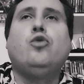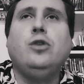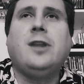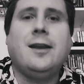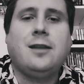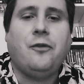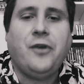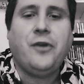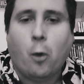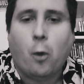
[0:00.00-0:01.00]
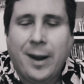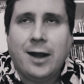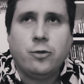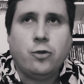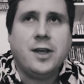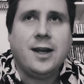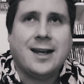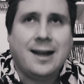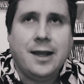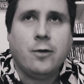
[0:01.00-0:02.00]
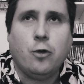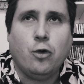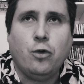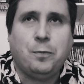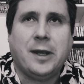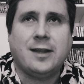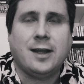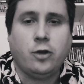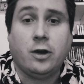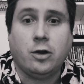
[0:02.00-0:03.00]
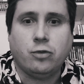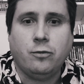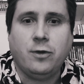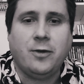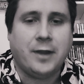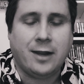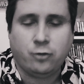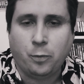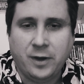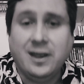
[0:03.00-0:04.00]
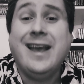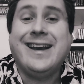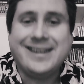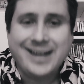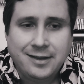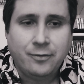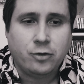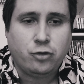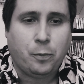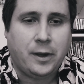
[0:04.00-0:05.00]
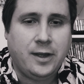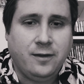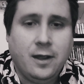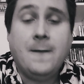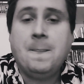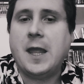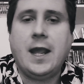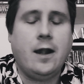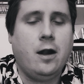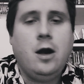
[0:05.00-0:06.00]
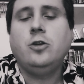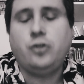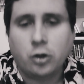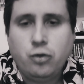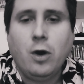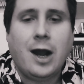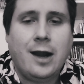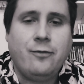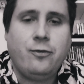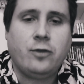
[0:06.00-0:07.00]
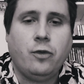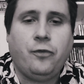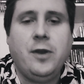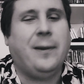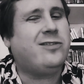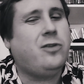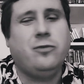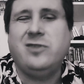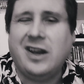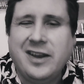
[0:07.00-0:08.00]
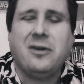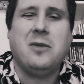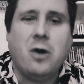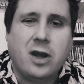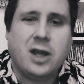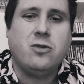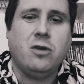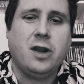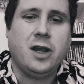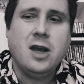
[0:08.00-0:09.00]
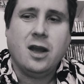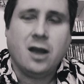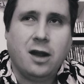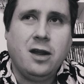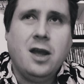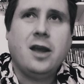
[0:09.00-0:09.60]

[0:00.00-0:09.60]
Tout a été fait pour pas donner les clés aux spectateurs quand on voit on a la surprise. Gardez votre surprise et euh, surtout allez voir ce film parce que vous allez vraiment rigoler. Hein.